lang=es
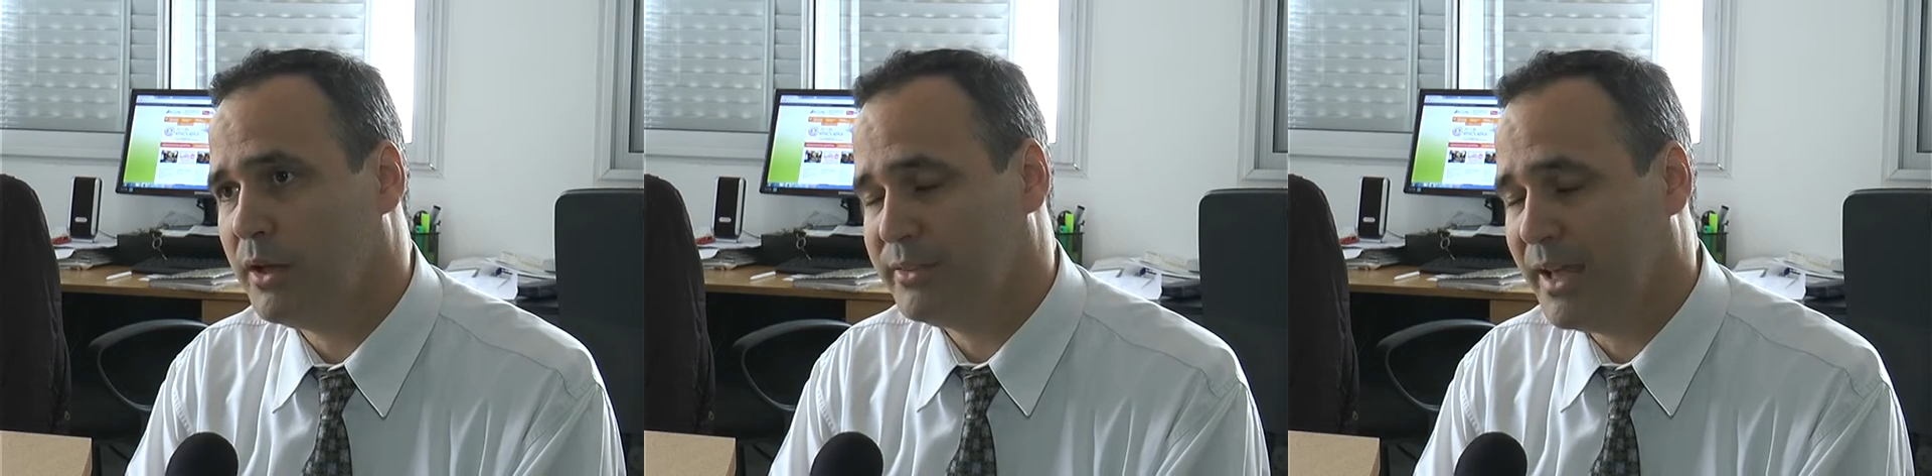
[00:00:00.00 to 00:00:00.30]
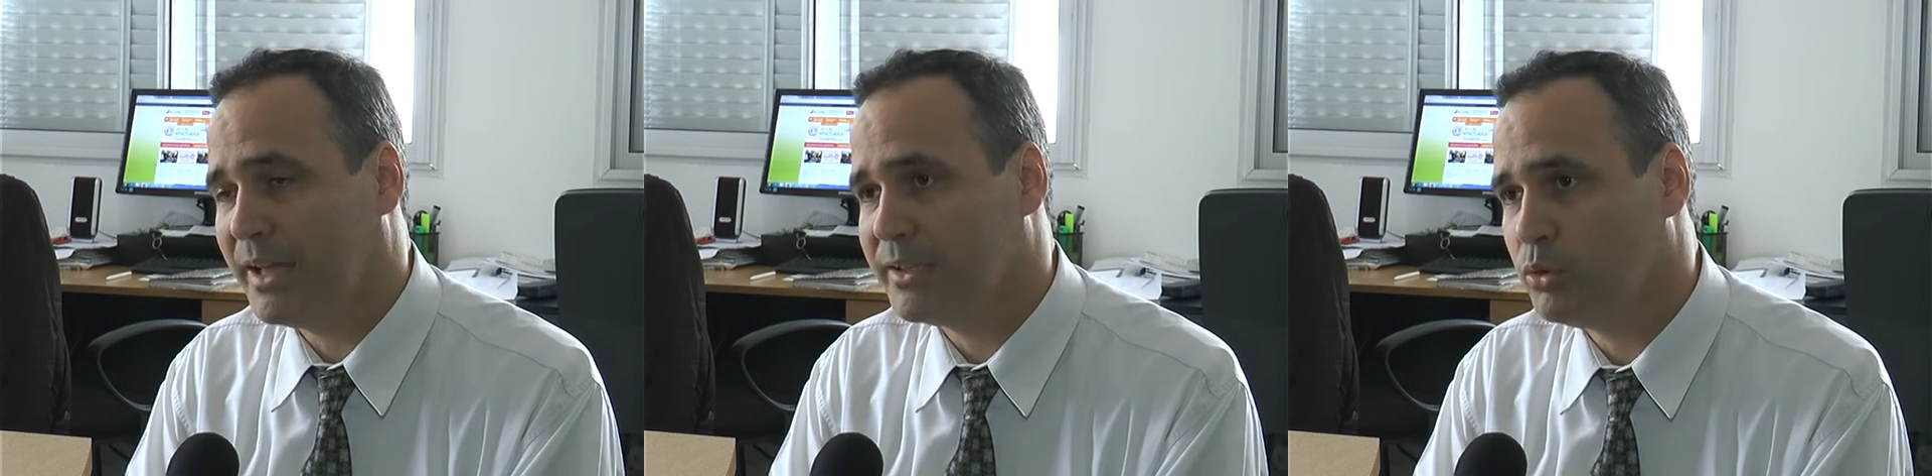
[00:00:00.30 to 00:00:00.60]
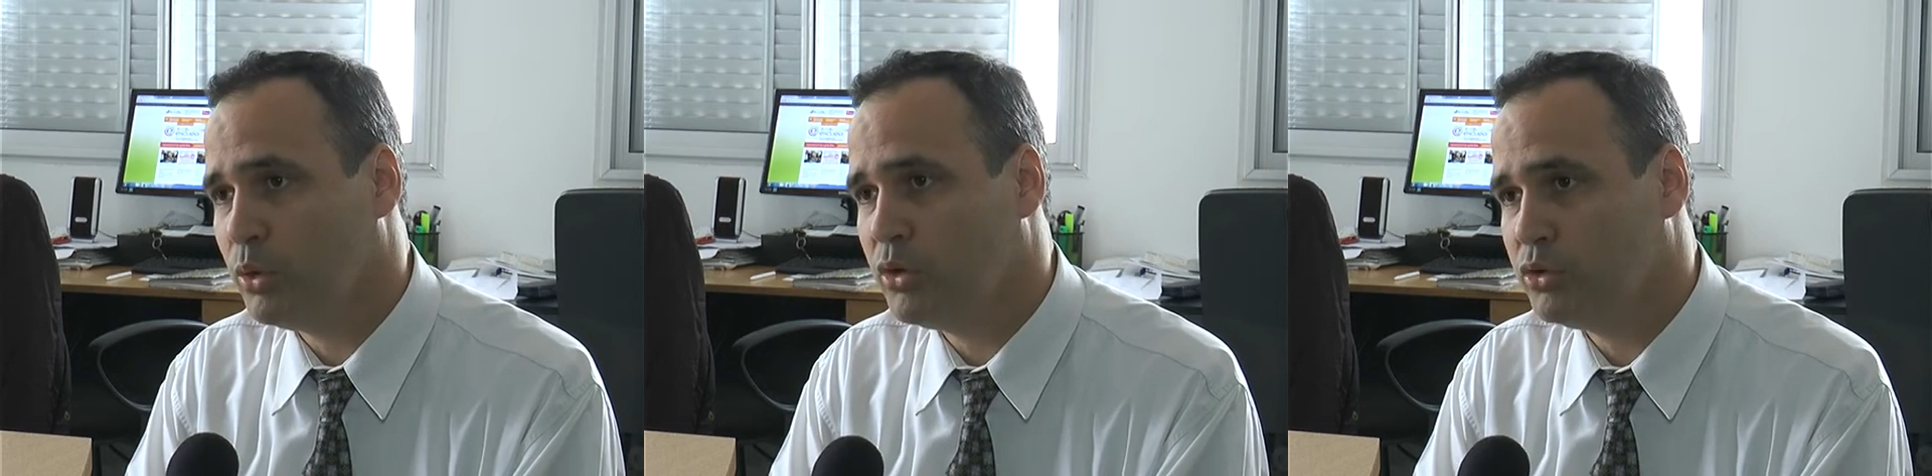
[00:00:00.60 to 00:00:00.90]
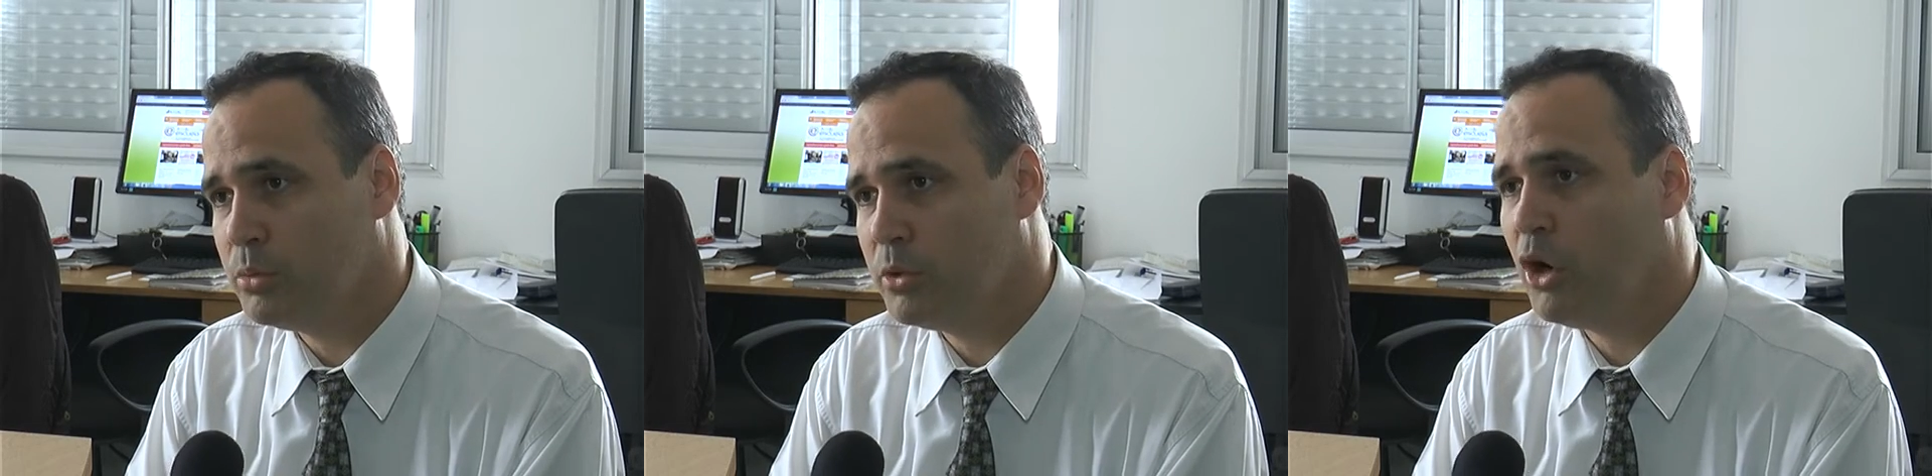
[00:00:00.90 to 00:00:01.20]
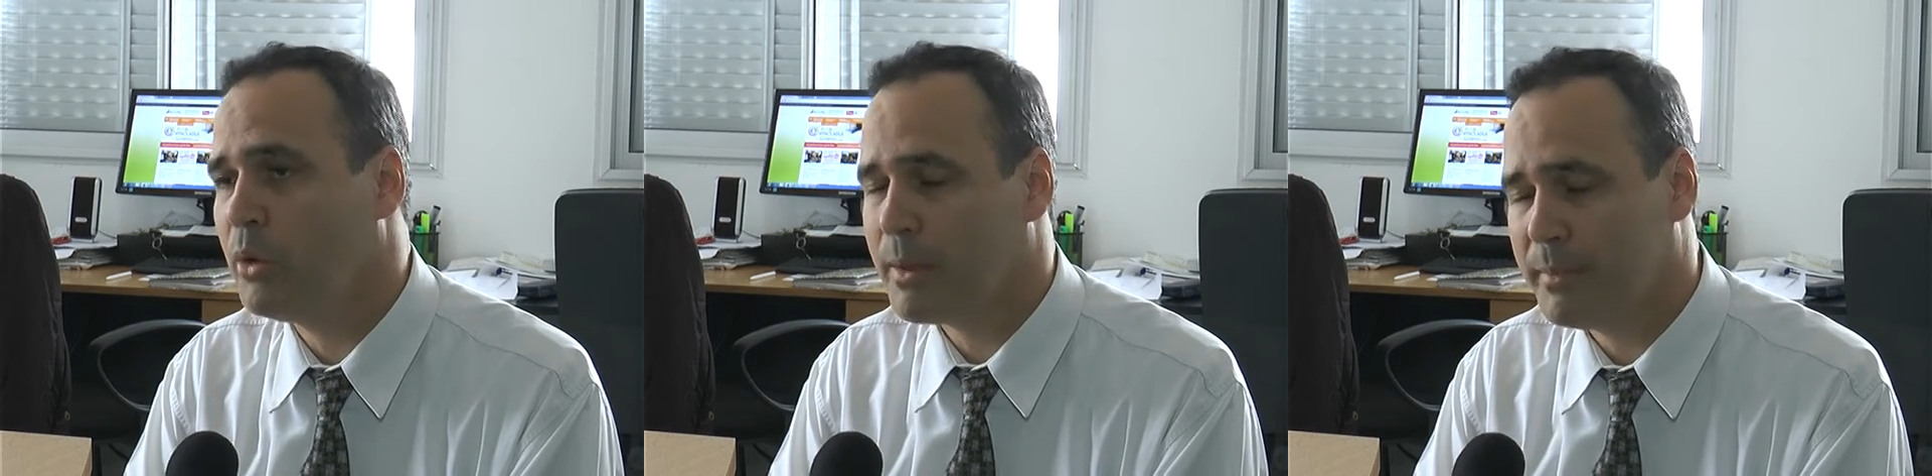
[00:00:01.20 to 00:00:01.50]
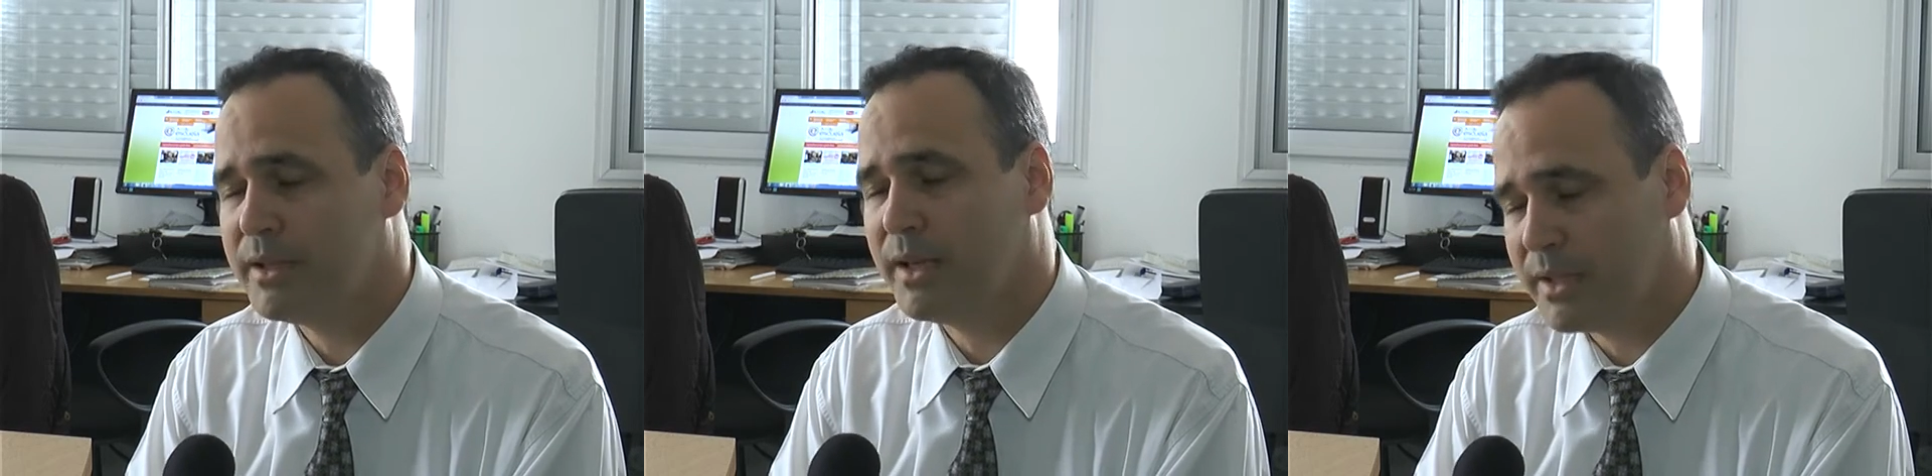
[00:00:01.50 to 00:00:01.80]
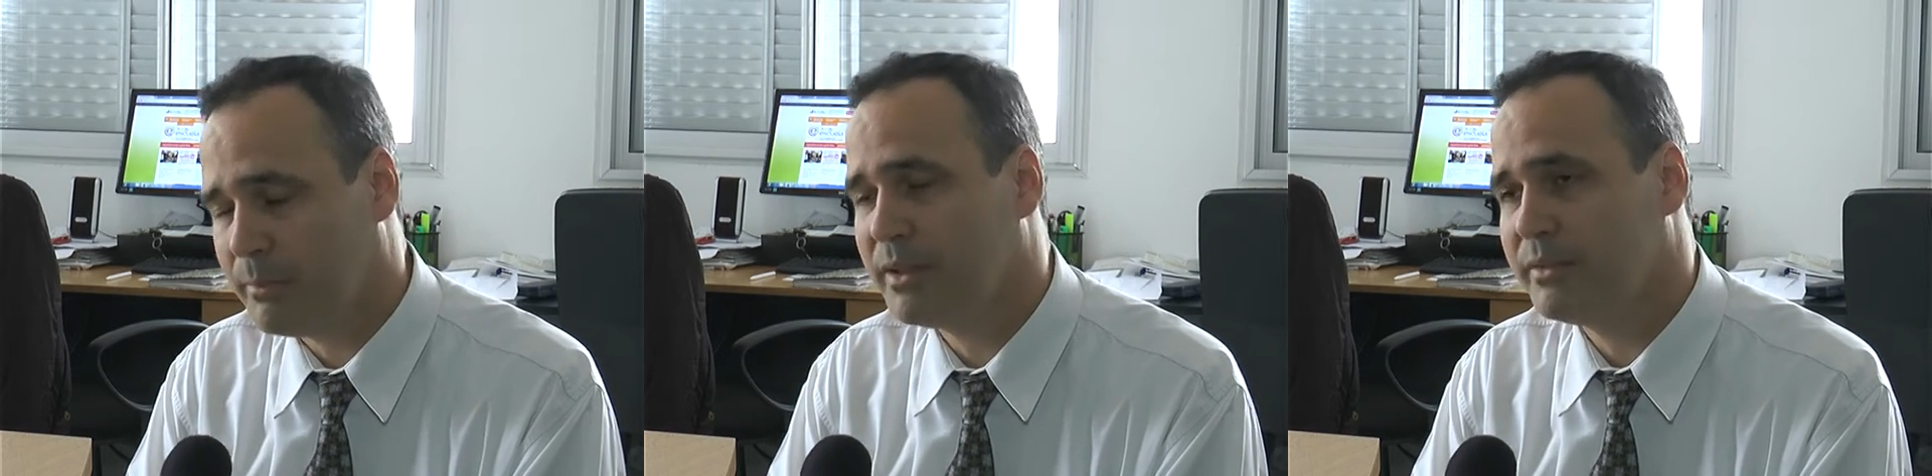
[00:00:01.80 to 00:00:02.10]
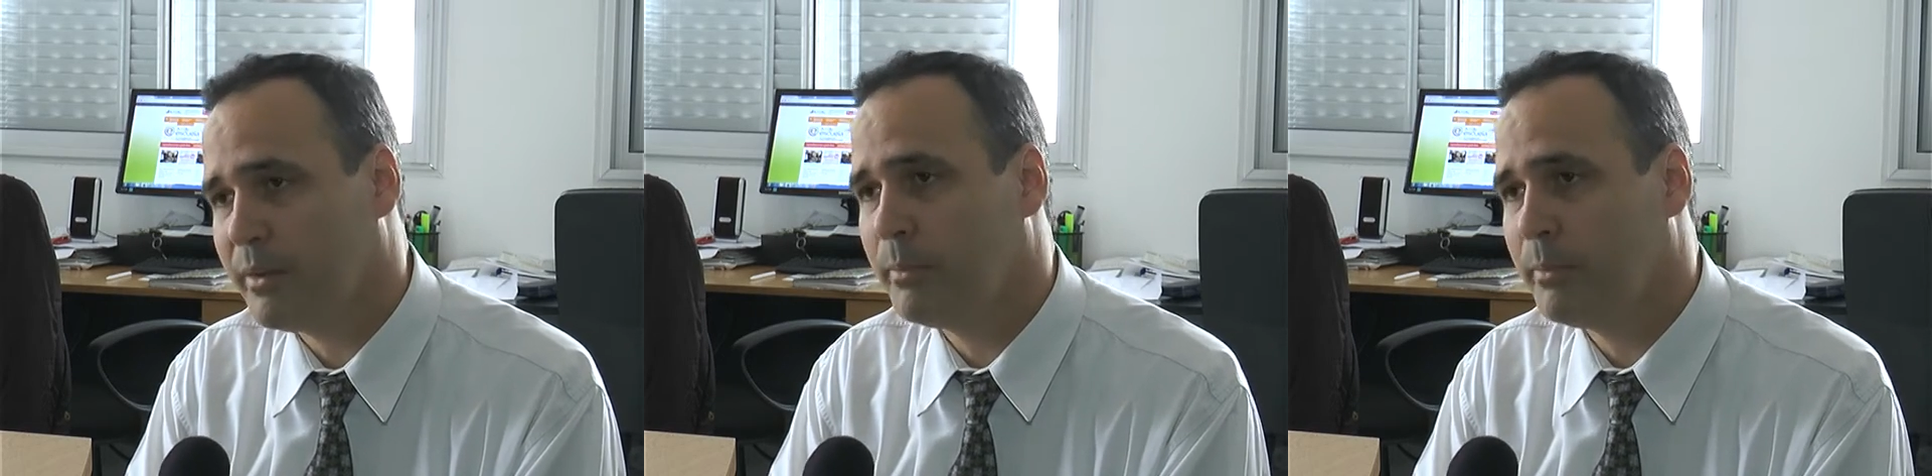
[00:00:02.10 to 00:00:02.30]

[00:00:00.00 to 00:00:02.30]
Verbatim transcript: hasta su consumo, obviamente que también se va a